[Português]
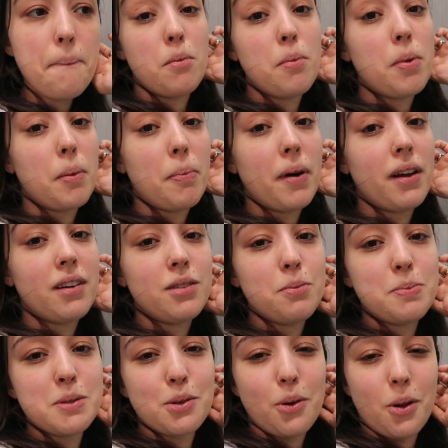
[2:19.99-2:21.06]
Tô me
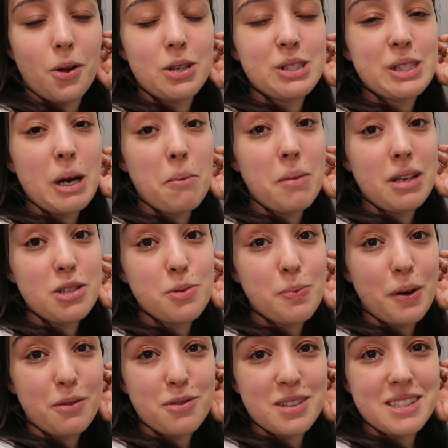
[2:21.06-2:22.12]
preparando psicologicamente
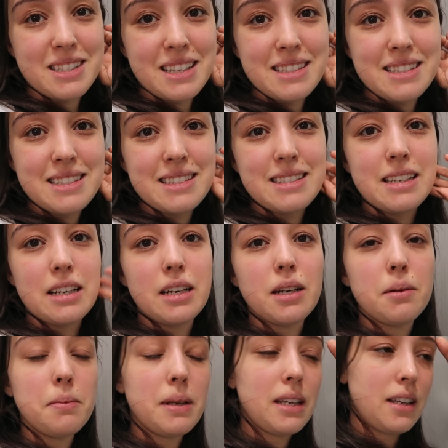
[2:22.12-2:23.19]
para fazer esse
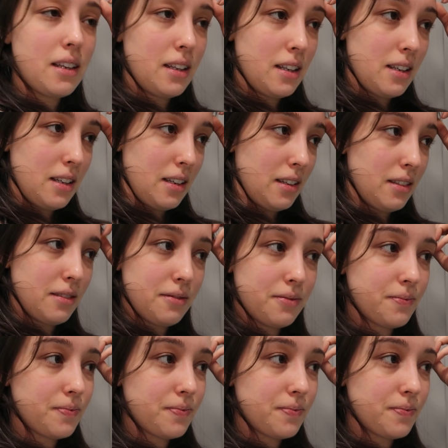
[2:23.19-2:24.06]
exame e